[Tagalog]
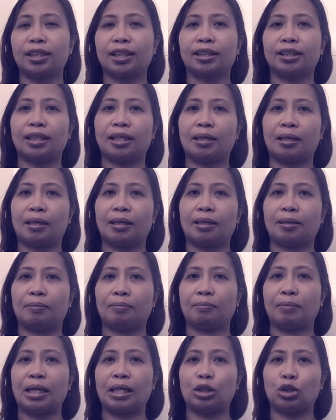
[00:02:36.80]
kasi
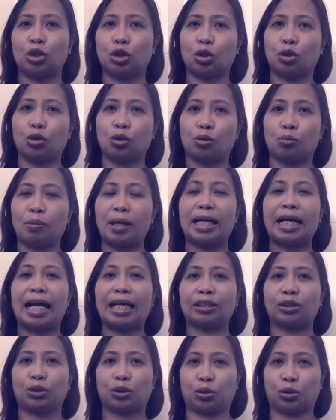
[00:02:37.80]
medyo
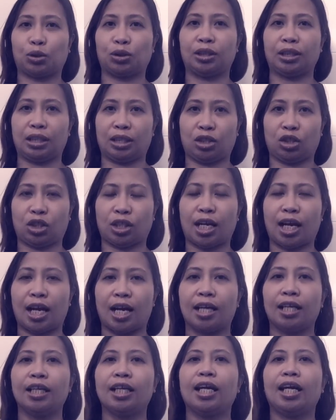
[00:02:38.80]
magastos din siya.